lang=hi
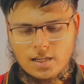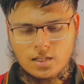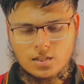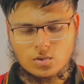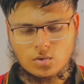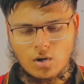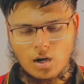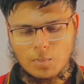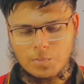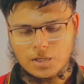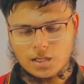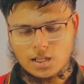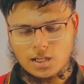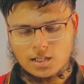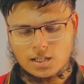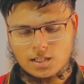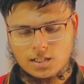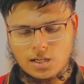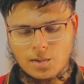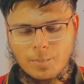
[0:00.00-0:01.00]
तो आपने
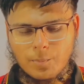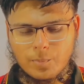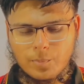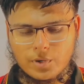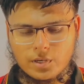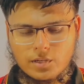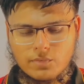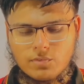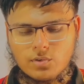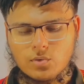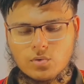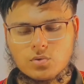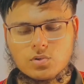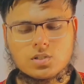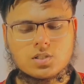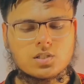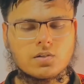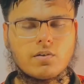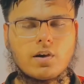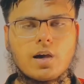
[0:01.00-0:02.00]
क्या करना है प्रीव्यू
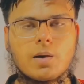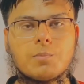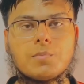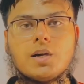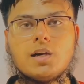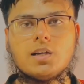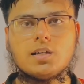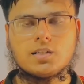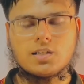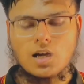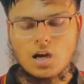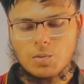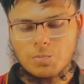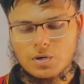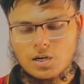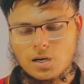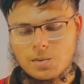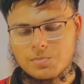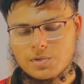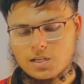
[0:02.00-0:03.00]
स्वैप यहाँ
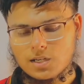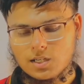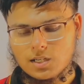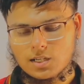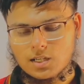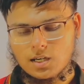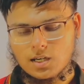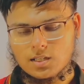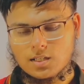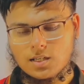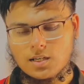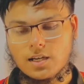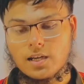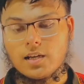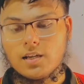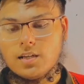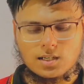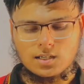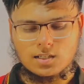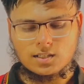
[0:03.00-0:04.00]
पर आपने क्लिक कर देना
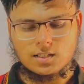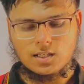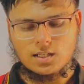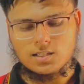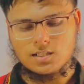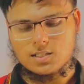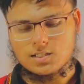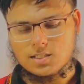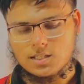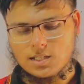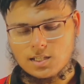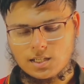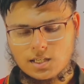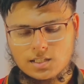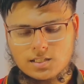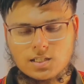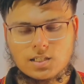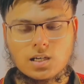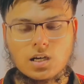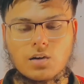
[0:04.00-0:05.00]
है करते हैं नीचे
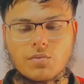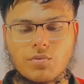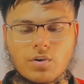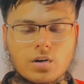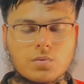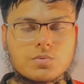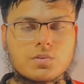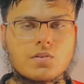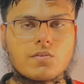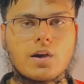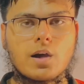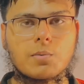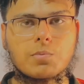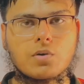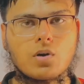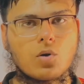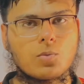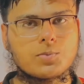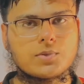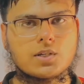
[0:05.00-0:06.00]
देखें जी कन्फर्म
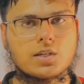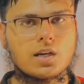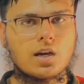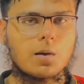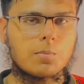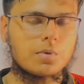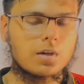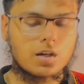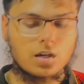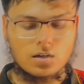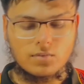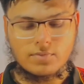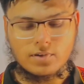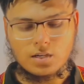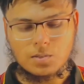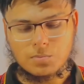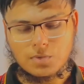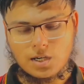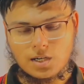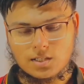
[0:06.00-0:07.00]
स्वैप का ऑप्शन है आपने
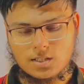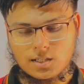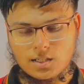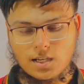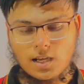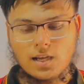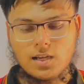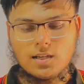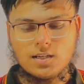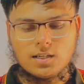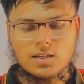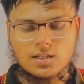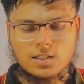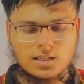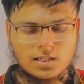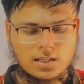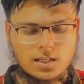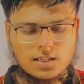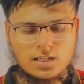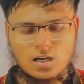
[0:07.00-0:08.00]
कन्फर्म कर देना है
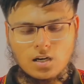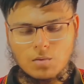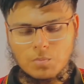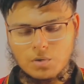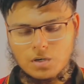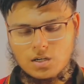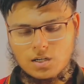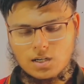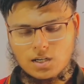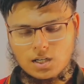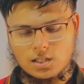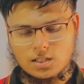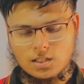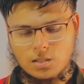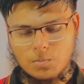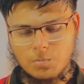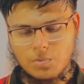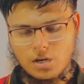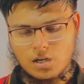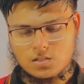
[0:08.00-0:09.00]
ठीक है यहाँ पर
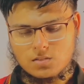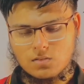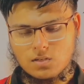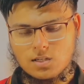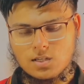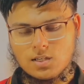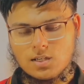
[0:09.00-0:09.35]
लगाते हैं पासवर्ड